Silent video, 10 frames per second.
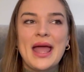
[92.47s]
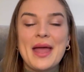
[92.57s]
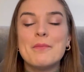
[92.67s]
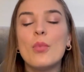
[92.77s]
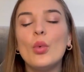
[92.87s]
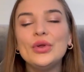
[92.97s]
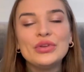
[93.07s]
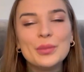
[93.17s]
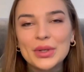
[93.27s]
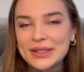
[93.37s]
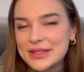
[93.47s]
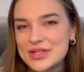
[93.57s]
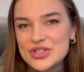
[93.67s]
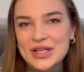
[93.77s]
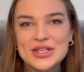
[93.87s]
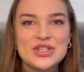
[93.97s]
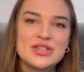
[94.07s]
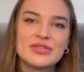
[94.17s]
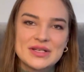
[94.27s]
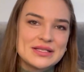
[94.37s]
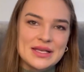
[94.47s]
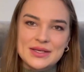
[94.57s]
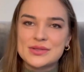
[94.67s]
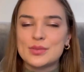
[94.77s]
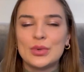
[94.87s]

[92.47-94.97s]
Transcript: É muito importante que a gente faça isso,